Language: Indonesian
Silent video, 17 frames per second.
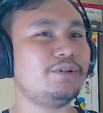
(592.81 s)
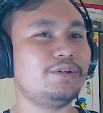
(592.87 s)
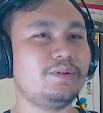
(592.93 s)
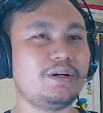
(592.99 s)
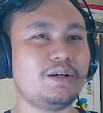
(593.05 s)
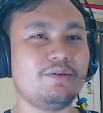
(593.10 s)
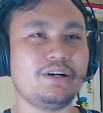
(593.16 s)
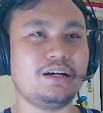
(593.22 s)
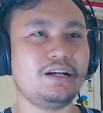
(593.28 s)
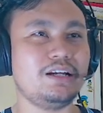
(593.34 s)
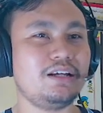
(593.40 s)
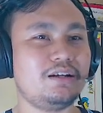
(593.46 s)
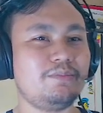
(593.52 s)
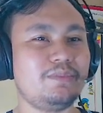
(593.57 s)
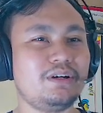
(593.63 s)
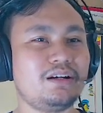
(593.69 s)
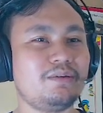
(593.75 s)
Bawahane
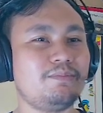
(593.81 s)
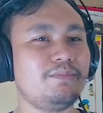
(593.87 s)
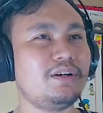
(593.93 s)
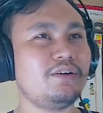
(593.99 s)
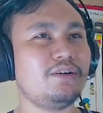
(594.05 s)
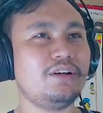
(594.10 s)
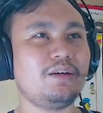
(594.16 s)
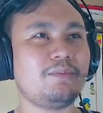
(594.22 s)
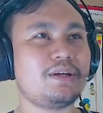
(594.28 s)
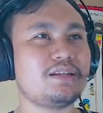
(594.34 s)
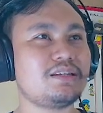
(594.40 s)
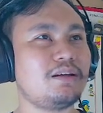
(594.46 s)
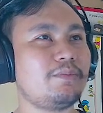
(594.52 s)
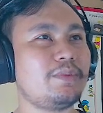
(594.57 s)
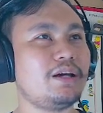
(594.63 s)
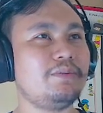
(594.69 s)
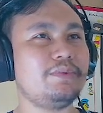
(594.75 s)
remeng-remeng kayak ning
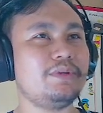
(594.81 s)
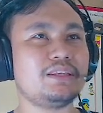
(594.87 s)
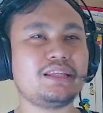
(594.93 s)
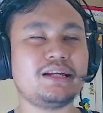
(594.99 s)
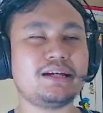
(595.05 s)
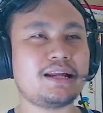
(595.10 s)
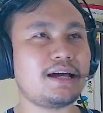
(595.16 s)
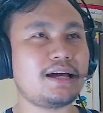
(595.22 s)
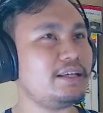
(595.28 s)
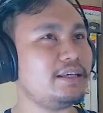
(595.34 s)
pasar malam tenane